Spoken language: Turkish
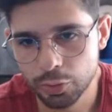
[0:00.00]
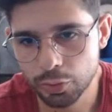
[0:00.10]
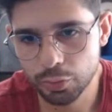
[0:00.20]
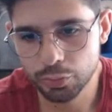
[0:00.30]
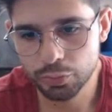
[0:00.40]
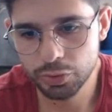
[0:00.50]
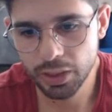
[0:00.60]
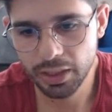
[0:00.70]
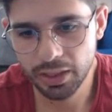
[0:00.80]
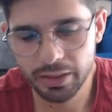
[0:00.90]
an
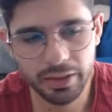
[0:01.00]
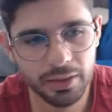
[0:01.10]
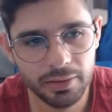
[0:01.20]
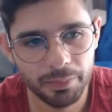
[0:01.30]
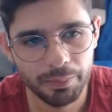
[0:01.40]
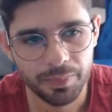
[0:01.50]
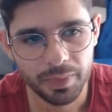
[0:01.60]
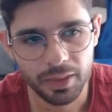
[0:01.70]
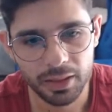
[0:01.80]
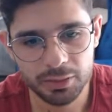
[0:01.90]
10.ya geldi.
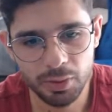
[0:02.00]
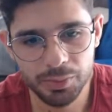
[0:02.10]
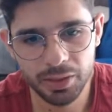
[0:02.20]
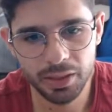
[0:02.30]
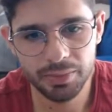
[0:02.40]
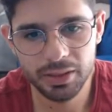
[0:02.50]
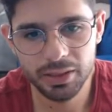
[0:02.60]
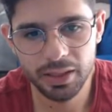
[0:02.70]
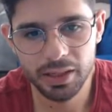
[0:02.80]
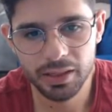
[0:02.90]
Acaba bu
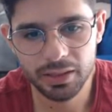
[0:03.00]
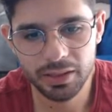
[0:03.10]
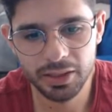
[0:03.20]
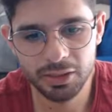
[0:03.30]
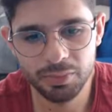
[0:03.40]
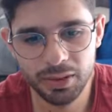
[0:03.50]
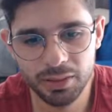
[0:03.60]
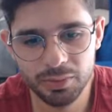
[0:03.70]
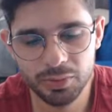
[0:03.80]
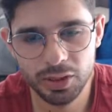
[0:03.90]
gidebildiğin yere kadar gitme
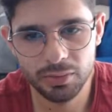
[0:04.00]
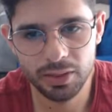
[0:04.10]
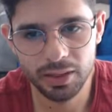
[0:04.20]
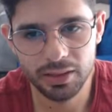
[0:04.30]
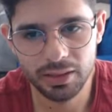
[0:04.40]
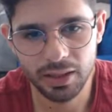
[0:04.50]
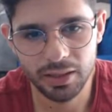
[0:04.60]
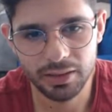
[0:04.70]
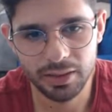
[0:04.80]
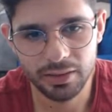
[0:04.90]
gibi bir şey mi geldi
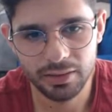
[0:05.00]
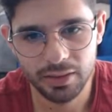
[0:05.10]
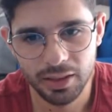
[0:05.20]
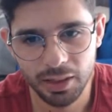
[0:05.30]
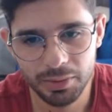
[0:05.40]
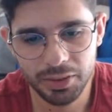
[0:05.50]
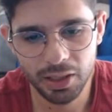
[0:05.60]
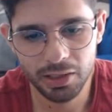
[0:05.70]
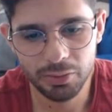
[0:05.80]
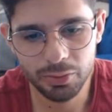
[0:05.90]
hikayede? Ama
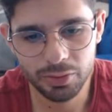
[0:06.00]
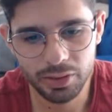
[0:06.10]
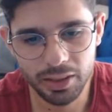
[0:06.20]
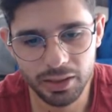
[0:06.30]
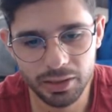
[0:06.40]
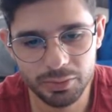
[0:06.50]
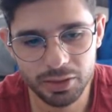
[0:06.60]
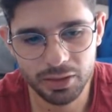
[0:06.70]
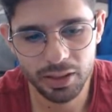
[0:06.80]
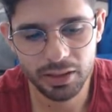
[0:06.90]
hikaye oyunu diye
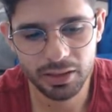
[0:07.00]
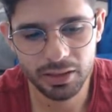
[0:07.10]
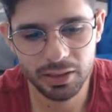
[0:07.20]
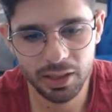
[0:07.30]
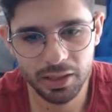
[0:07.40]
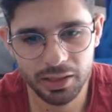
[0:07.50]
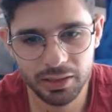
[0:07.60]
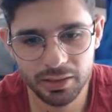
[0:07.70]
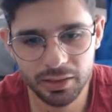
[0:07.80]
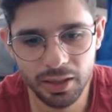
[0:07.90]
girmiştik. Arada hikaye
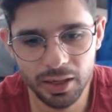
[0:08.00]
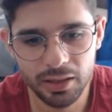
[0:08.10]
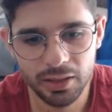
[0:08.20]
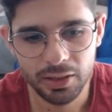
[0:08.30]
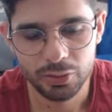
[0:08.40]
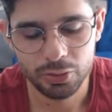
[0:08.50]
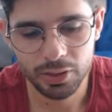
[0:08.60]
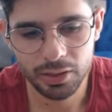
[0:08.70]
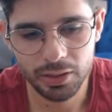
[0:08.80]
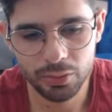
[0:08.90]
girdi de şu
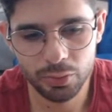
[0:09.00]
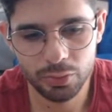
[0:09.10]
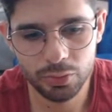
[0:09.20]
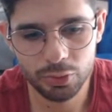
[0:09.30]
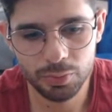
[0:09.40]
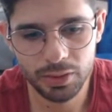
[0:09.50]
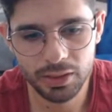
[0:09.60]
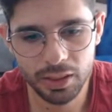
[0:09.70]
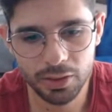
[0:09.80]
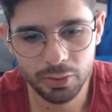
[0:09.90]
ana kadar doğru dürüst bir
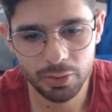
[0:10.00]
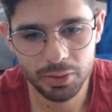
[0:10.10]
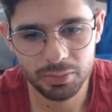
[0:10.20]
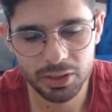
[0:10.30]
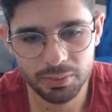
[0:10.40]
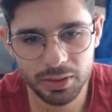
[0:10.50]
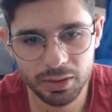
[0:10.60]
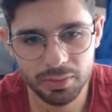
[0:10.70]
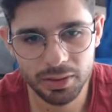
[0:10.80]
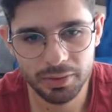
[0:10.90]
hikaye görmedim.
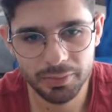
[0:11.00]
Chapter bir